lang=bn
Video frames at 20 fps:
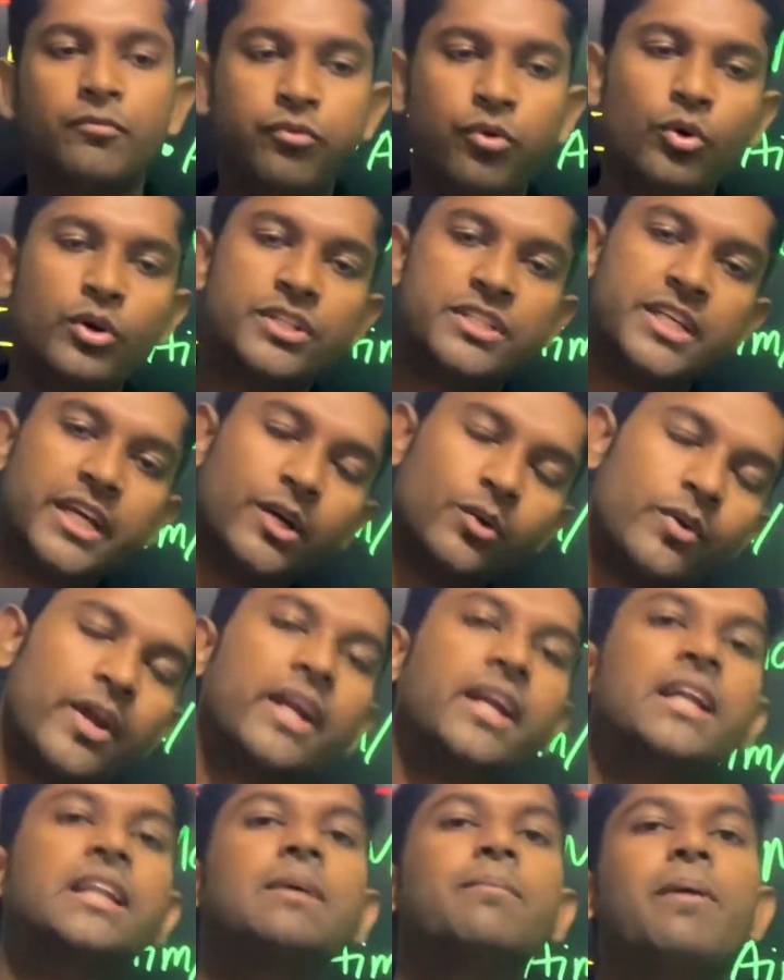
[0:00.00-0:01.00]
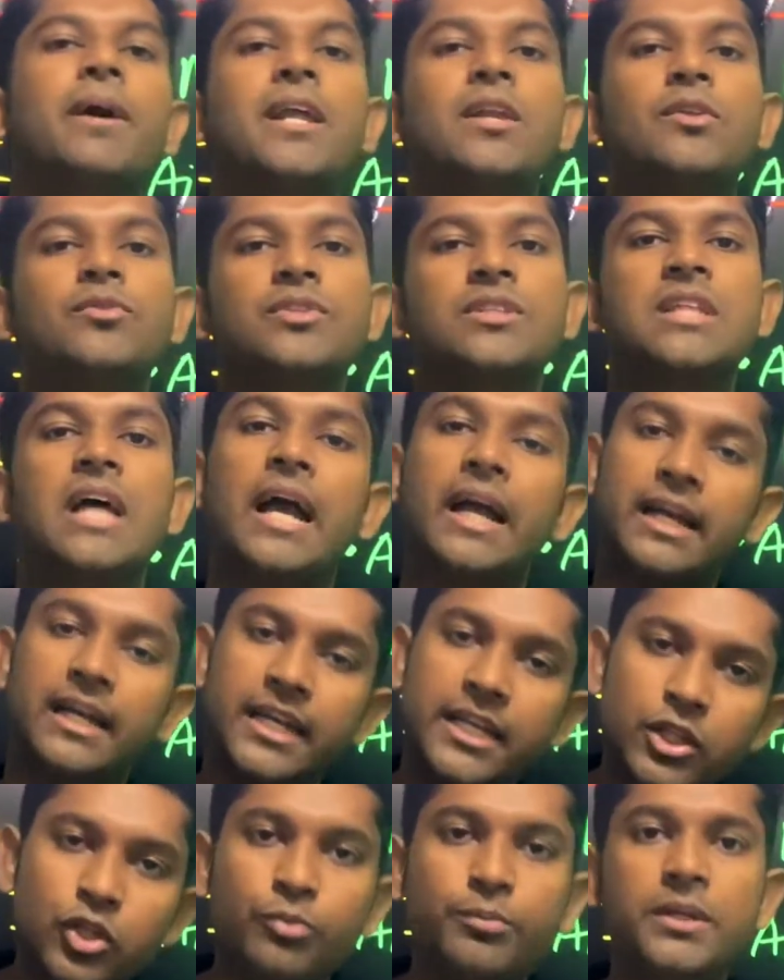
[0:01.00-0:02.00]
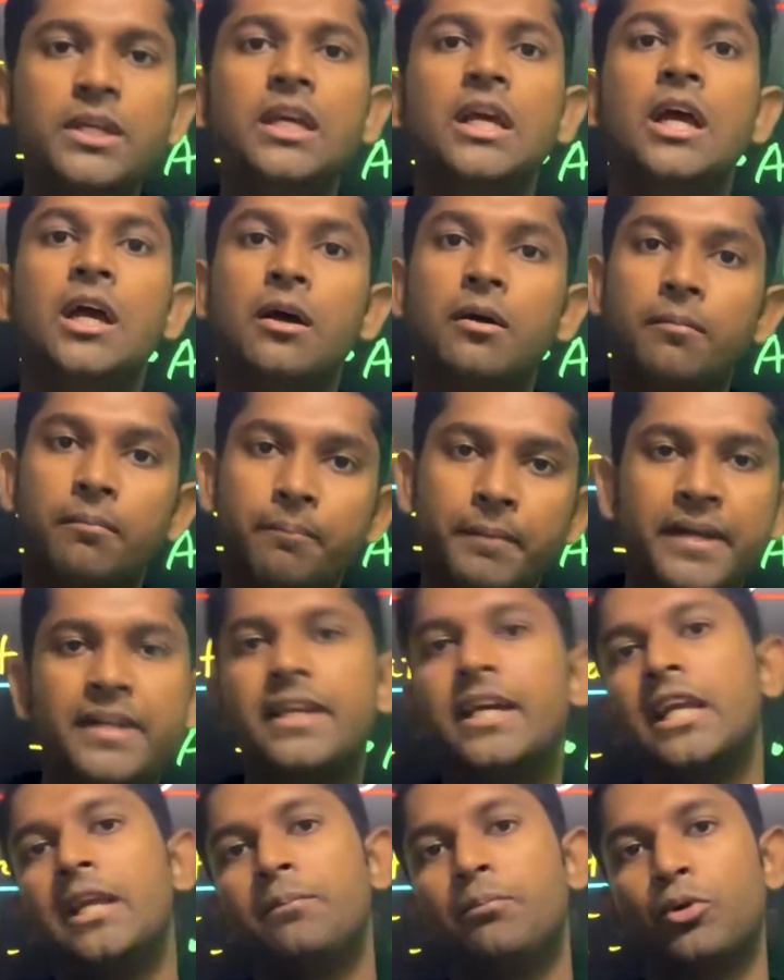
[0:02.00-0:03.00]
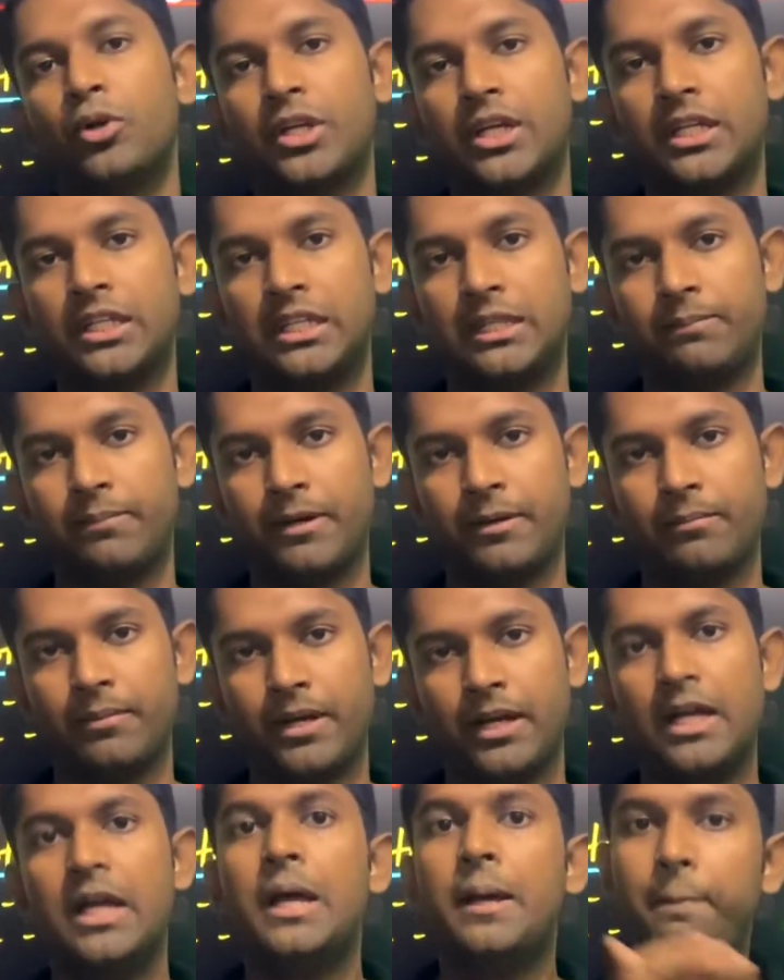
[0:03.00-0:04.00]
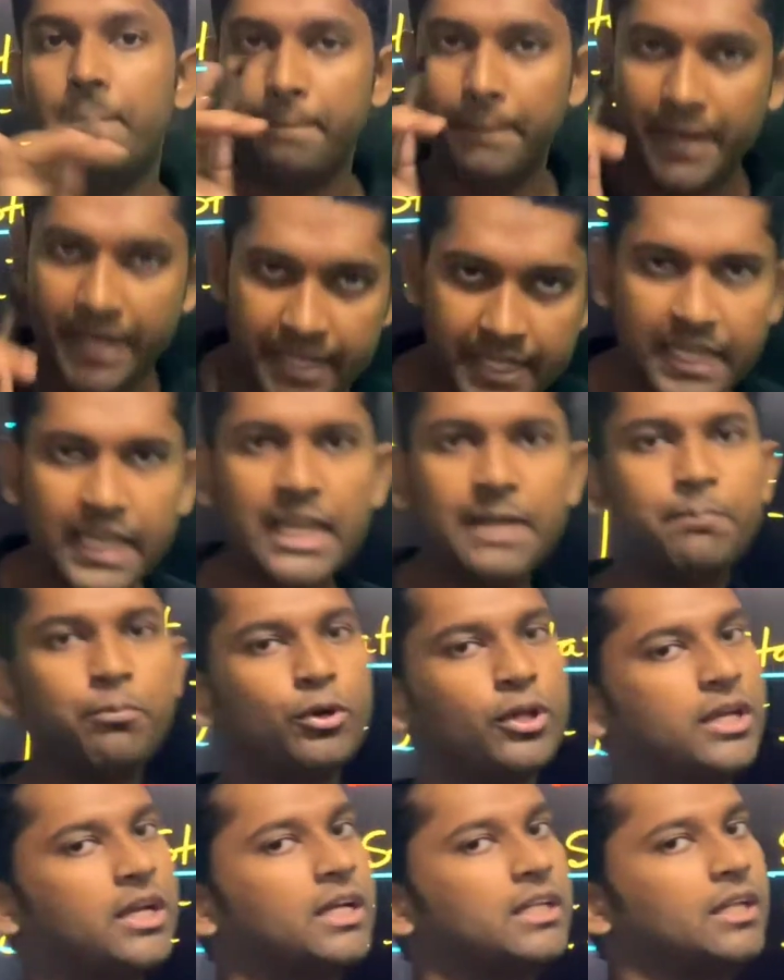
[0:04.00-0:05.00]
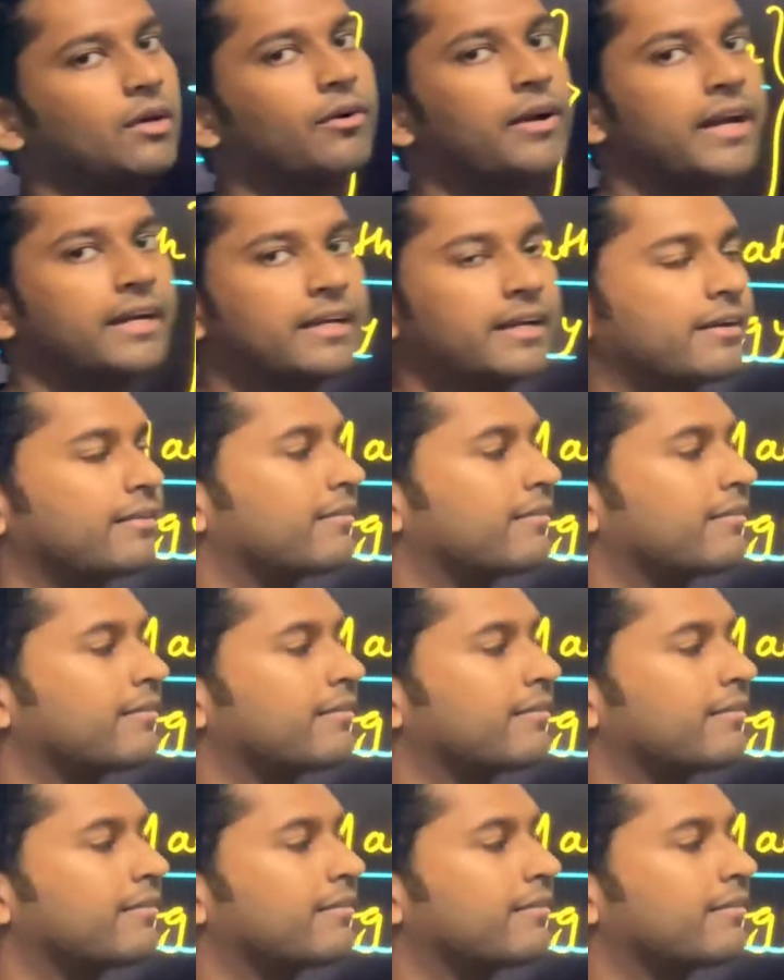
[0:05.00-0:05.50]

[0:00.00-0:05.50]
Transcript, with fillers: ফোর যে কোনো একটাতে বায়োলজি থাকলেই তুমি মেডিকেলে পরীক্ষা দিতে পারবা মেডিকেলে পরীক্ষা দেওয়ার একটা